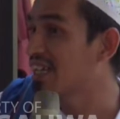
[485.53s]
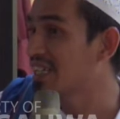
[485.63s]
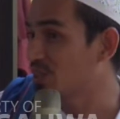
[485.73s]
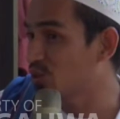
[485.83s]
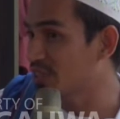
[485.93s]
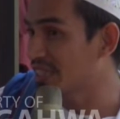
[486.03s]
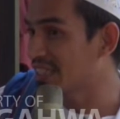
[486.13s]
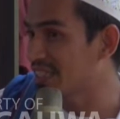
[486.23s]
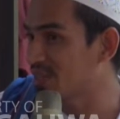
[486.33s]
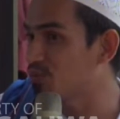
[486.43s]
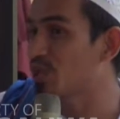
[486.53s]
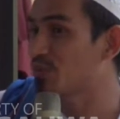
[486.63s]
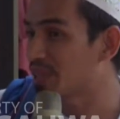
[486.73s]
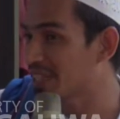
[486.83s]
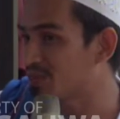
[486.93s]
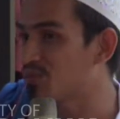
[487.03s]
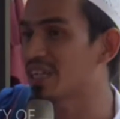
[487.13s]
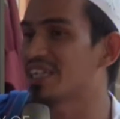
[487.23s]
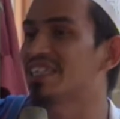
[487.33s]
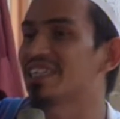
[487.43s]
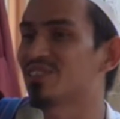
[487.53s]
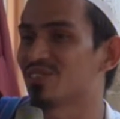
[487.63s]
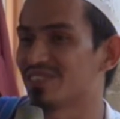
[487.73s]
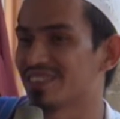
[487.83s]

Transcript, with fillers: ikut ngaji bukan berarti bukan dia itu.